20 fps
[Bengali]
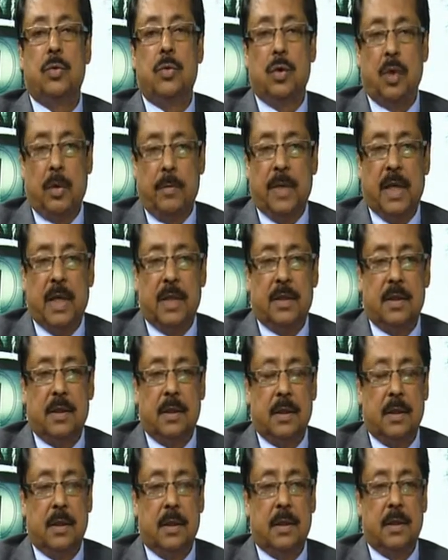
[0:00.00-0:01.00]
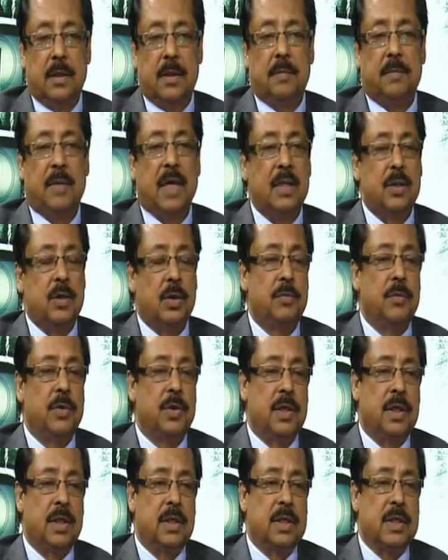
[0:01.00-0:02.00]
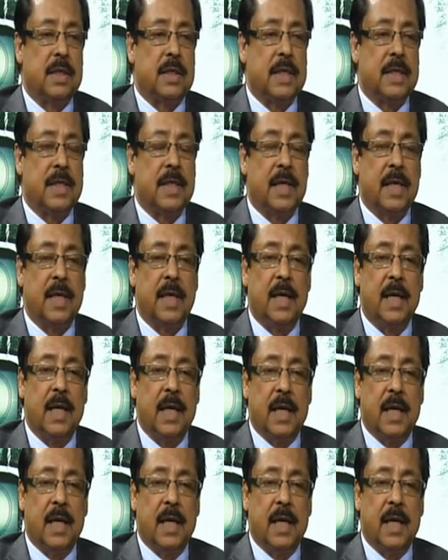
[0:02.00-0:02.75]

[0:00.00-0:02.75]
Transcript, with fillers: জন্মায়ছে যে মা জন্ম দিয়েছে তাদেরকে